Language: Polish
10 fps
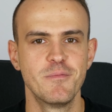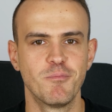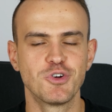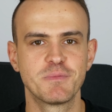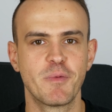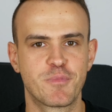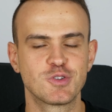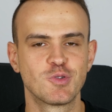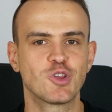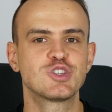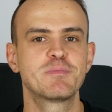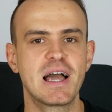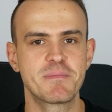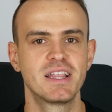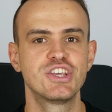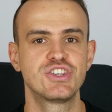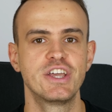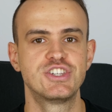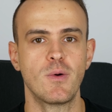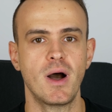może po prostu to, co miałem kiedyś
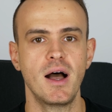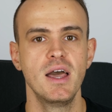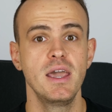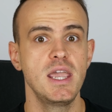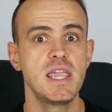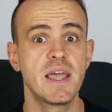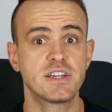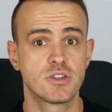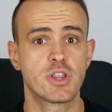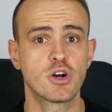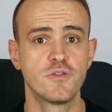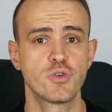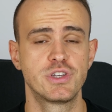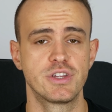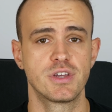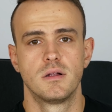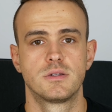nie działa i nie da się do tego wrócić.